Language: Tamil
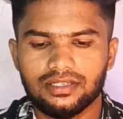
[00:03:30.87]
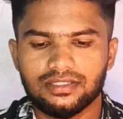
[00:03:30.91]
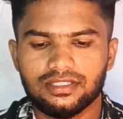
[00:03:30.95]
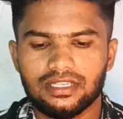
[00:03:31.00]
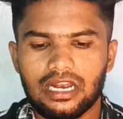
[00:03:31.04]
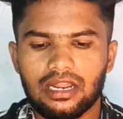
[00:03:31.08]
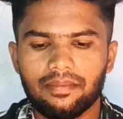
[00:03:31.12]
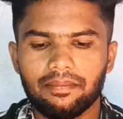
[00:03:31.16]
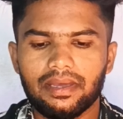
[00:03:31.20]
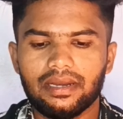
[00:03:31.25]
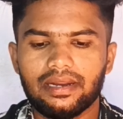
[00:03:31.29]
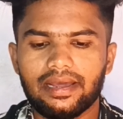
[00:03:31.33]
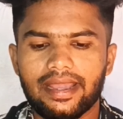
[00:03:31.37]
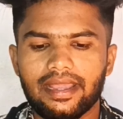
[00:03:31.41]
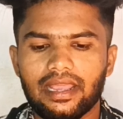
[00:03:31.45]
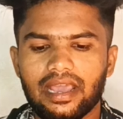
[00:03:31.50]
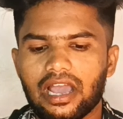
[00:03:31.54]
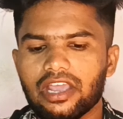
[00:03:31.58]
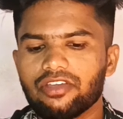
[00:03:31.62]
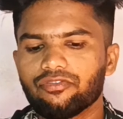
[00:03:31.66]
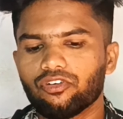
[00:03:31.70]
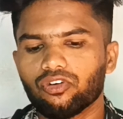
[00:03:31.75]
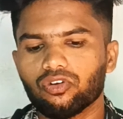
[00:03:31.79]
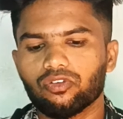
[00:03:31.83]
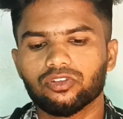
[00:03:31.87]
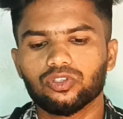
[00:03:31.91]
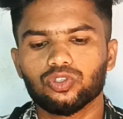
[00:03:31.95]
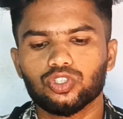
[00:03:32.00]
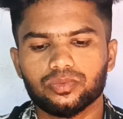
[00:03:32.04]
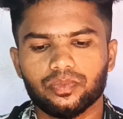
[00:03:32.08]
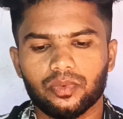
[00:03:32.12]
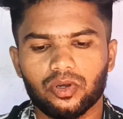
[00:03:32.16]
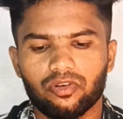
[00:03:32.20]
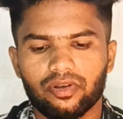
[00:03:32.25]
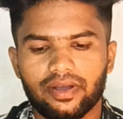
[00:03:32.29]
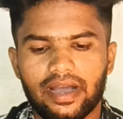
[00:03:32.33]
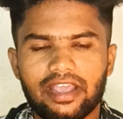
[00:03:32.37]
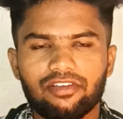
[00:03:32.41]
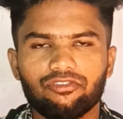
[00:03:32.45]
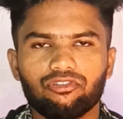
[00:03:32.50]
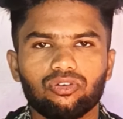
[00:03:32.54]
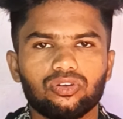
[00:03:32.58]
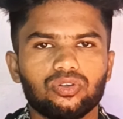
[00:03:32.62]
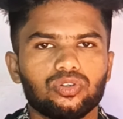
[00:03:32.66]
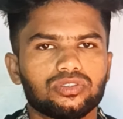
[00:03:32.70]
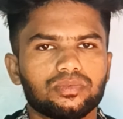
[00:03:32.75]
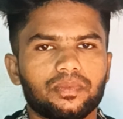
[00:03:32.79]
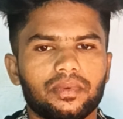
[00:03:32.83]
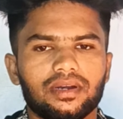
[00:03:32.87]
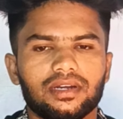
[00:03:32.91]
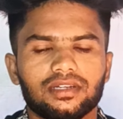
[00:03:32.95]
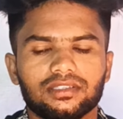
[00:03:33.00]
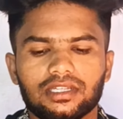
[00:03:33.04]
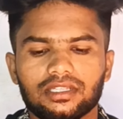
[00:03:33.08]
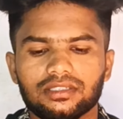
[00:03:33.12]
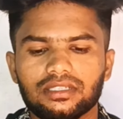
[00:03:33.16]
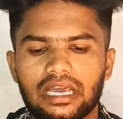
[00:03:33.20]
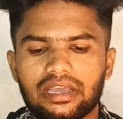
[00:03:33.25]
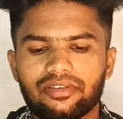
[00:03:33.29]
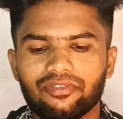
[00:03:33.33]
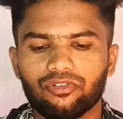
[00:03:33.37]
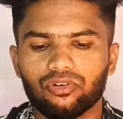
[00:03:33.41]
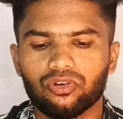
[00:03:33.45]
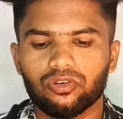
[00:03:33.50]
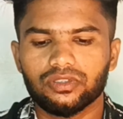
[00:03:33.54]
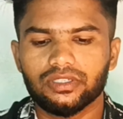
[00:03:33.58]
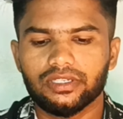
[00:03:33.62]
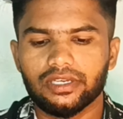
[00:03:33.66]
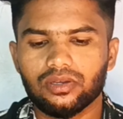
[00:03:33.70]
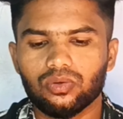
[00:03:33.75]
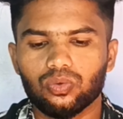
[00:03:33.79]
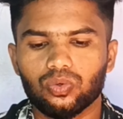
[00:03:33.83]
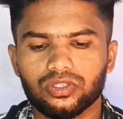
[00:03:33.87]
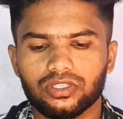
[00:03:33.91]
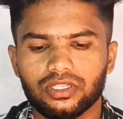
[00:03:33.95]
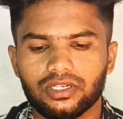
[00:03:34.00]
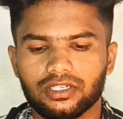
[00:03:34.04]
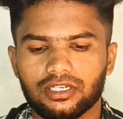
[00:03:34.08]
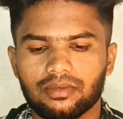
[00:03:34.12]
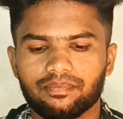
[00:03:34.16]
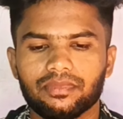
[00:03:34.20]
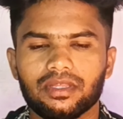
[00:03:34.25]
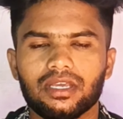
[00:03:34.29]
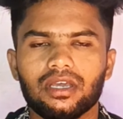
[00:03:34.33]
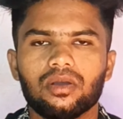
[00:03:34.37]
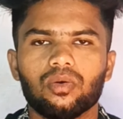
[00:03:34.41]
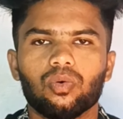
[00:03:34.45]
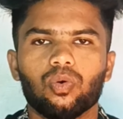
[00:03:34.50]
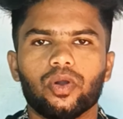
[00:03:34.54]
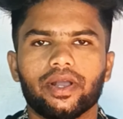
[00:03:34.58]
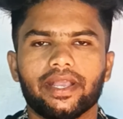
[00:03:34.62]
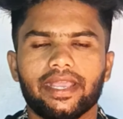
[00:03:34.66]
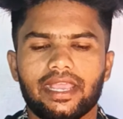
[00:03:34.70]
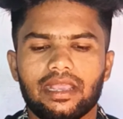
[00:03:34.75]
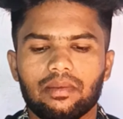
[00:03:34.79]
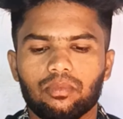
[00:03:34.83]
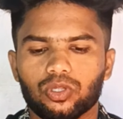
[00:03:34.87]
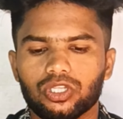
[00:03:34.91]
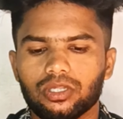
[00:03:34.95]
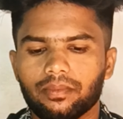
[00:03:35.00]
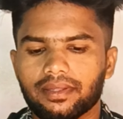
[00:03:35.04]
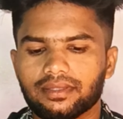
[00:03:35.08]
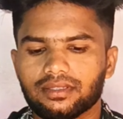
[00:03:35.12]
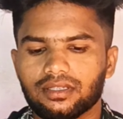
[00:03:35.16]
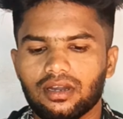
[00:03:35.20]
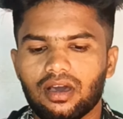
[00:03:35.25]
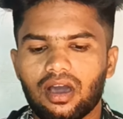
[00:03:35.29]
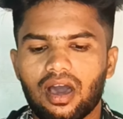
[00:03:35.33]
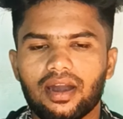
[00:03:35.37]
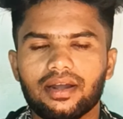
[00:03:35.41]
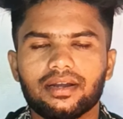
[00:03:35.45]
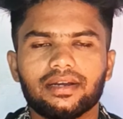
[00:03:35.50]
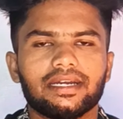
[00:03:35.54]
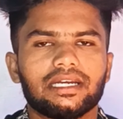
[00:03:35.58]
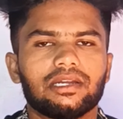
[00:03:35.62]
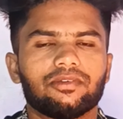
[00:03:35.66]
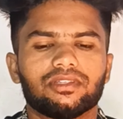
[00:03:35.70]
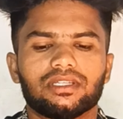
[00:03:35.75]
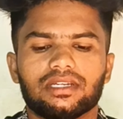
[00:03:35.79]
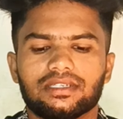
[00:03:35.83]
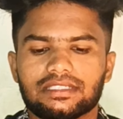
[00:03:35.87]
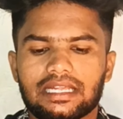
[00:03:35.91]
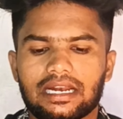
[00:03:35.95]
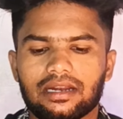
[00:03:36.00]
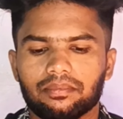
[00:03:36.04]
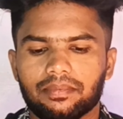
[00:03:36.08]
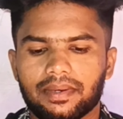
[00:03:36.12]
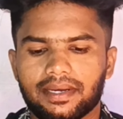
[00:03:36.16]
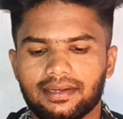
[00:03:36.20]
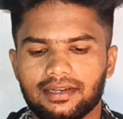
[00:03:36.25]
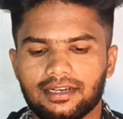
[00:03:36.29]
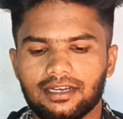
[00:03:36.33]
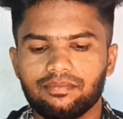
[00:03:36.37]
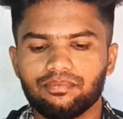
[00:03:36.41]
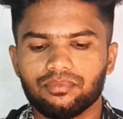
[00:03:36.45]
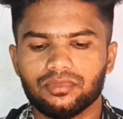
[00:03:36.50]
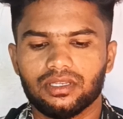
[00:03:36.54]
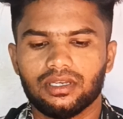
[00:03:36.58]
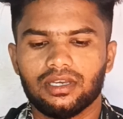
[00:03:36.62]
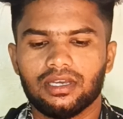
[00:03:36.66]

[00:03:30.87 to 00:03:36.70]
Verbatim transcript: சில பேர் ஐ ஐஃபோன் வந்து யூஸ் பண்ணுவாங்க ஐஃபோன் யூஸ் பண்ணுறதா வந்து ஐஃபோன் வந்து நீங்கள் கொடுத்துருங்க ஓகே இப்போ வந்து பார்த்தீங்கன்னா ஆண்ட்ராய்டு வந்து நான் செலக்ட் பண்ணிட்டேன்